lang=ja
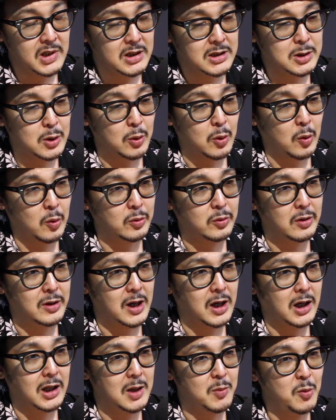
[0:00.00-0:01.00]
その本の
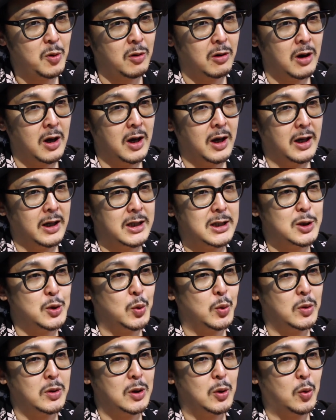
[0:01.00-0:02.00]
中でも非
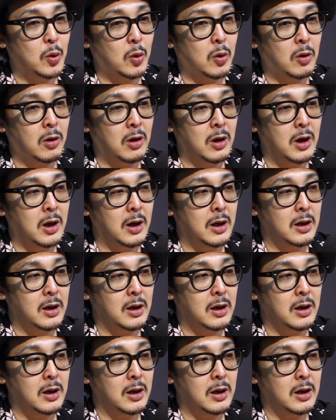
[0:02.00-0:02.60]
常にこう